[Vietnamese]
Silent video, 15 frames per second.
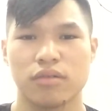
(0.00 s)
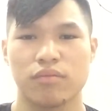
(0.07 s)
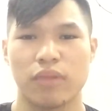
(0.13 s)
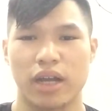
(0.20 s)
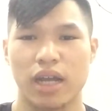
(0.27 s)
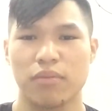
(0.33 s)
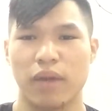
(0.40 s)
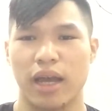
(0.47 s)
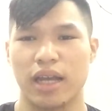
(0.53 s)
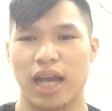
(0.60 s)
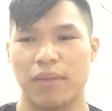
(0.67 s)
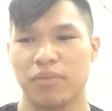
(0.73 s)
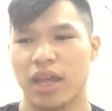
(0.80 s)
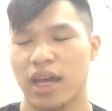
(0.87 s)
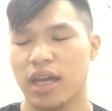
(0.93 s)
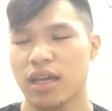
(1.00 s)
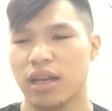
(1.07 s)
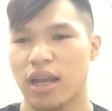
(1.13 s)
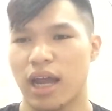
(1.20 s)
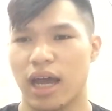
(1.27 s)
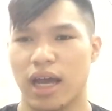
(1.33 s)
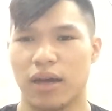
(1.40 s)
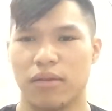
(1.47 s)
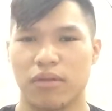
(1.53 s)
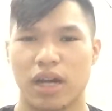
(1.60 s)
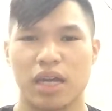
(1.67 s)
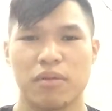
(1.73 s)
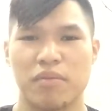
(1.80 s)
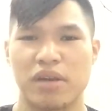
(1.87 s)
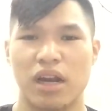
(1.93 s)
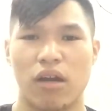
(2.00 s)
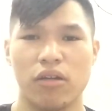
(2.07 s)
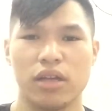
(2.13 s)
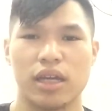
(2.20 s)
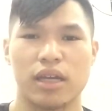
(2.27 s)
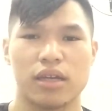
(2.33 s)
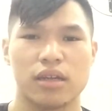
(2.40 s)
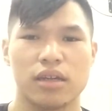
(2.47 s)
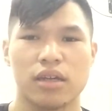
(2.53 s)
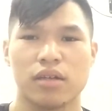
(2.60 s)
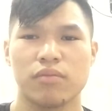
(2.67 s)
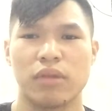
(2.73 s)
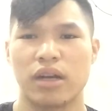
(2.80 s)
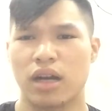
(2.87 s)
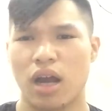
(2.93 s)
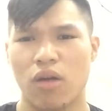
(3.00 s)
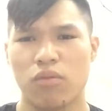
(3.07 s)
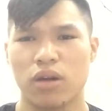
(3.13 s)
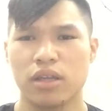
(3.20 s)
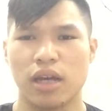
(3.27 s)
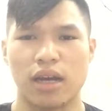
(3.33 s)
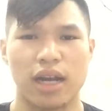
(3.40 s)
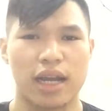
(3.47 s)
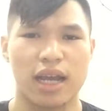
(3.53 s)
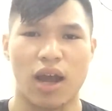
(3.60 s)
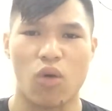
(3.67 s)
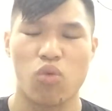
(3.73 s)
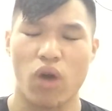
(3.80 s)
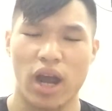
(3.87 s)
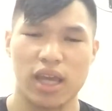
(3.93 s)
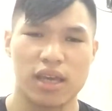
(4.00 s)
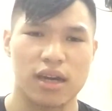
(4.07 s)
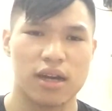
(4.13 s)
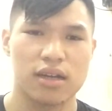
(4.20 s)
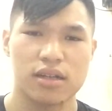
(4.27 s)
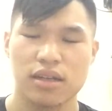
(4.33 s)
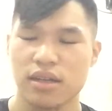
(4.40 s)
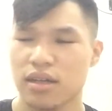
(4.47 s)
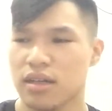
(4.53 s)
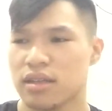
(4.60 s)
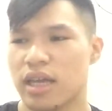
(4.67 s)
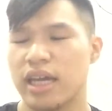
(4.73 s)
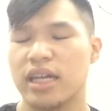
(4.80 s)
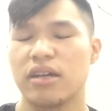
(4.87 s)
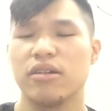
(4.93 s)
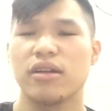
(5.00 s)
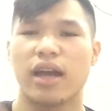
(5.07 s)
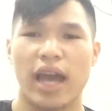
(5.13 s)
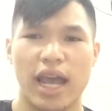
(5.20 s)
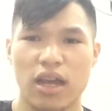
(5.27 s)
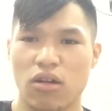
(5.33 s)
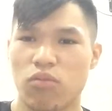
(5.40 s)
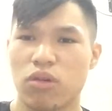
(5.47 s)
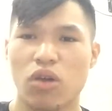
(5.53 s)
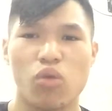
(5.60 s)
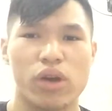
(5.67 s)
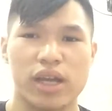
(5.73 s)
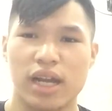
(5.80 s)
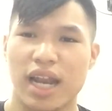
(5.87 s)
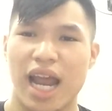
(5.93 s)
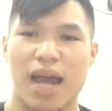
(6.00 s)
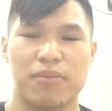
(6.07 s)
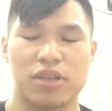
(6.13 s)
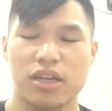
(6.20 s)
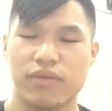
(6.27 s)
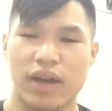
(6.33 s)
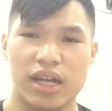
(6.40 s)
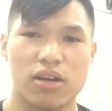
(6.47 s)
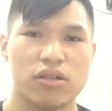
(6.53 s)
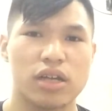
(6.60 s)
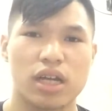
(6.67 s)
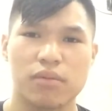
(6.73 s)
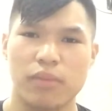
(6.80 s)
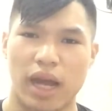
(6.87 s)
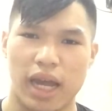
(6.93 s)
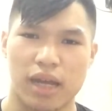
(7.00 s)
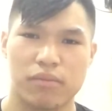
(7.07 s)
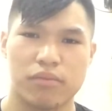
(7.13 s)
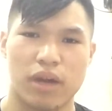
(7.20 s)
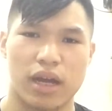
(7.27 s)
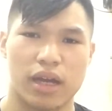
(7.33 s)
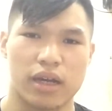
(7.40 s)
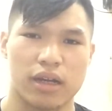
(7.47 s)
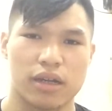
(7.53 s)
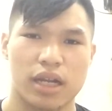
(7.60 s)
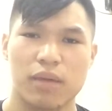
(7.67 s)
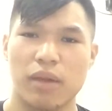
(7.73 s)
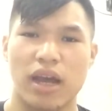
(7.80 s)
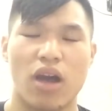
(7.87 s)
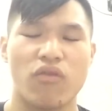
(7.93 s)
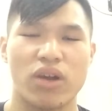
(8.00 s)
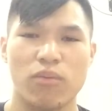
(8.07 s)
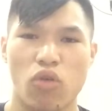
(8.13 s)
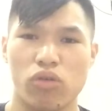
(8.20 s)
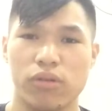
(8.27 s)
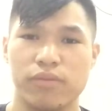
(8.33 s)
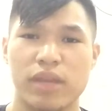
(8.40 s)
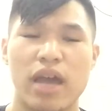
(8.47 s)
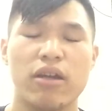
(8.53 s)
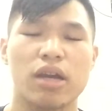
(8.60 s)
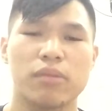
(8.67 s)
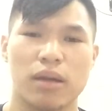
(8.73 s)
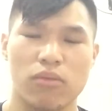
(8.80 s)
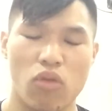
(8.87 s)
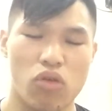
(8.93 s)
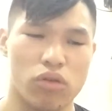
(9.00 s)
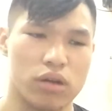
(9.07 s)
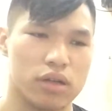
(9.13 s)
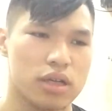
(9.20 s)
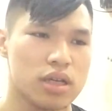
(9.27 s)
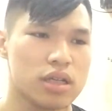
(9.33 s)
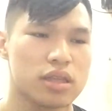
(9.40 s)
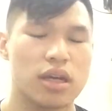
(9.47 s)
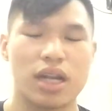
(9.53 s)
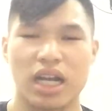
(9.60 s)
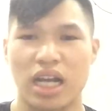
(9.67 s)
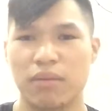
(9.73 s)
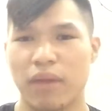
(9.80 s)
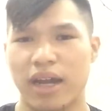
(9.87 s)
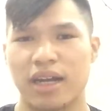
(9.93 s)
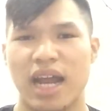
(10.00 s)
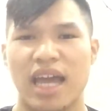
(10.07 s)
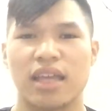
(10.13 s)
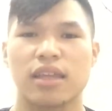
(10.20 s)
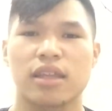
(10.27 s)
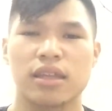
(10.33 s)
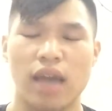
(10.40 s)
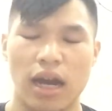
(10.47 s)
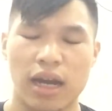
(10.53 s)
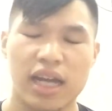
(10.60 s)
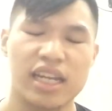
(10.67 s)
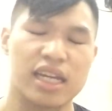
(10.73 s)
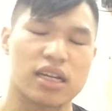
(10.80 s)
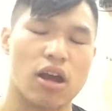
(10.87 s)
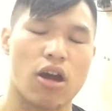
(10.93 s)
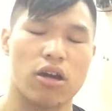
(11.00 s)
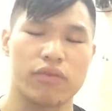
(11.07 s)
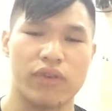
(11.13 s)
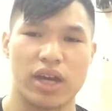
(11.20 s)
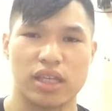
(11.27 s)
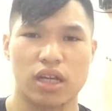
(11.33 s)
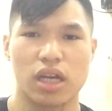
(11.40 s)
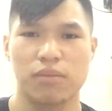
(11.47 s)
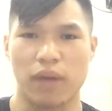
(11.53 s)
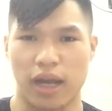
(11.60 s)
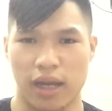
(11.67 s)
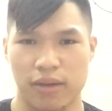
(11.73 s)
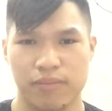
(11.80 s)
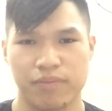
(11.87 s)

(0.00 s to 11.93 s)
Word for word: mà các bạn cảm thấy là khi mà mình nói vậy mình không có nhận lại cái hậu quả gì hết, thì người khác cũng có quyền làm như vậy đối với các bạn mà các bạn không phải buồn. Nếu các bạn buồn tức là các bạn đang nhận cái thiệt thòi về cho các bạn.